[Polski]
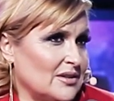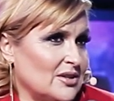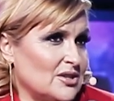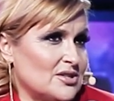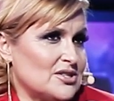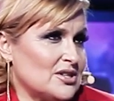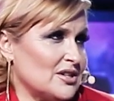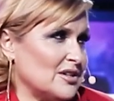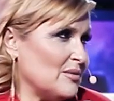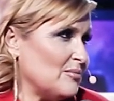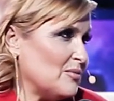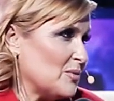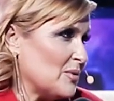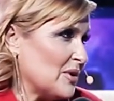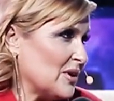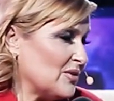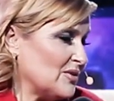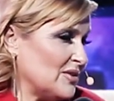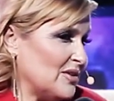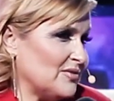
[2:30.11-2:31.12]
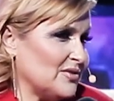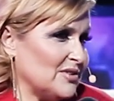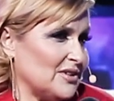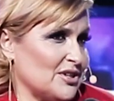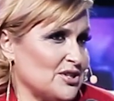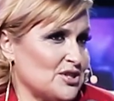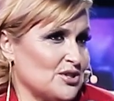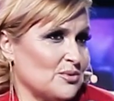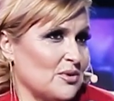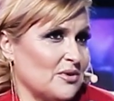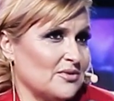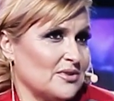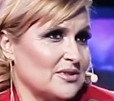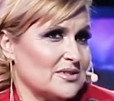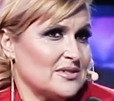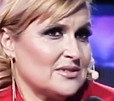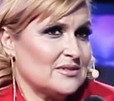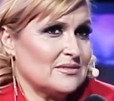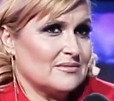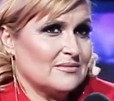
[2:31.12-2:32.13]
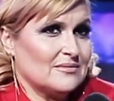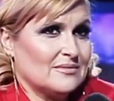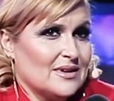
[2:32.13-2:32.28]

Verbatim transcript: nic się niemiłego nie wydarzyło, więc